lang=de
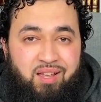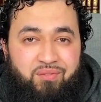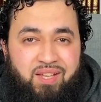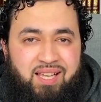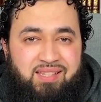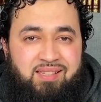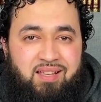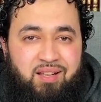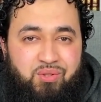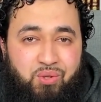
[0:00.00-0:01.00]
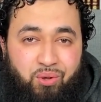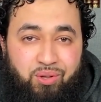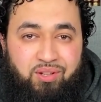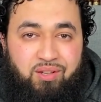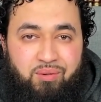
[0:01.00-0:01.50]
wie es
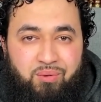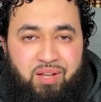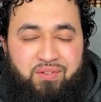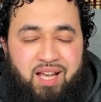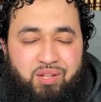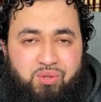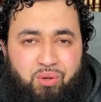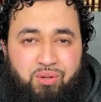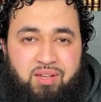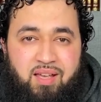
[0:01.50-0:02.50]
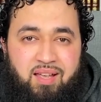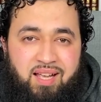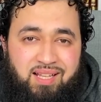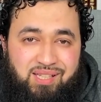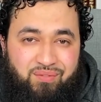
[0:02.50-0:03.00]
zurück oder wie er zurück
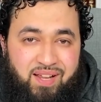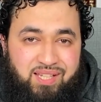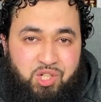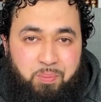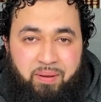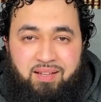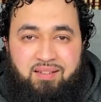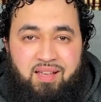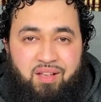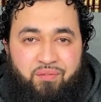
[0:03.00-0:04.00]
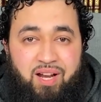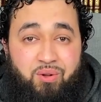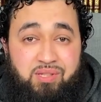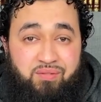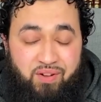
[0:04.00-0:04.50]
ins Wasser springt, weil
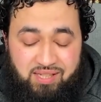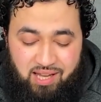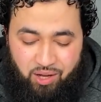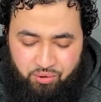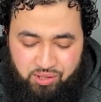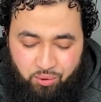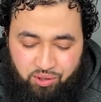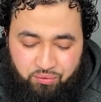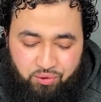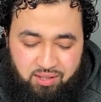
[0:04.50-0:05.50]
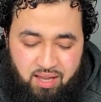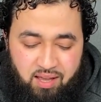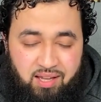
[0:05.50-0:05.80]
er aus dem Wasser herausgeholt wurde.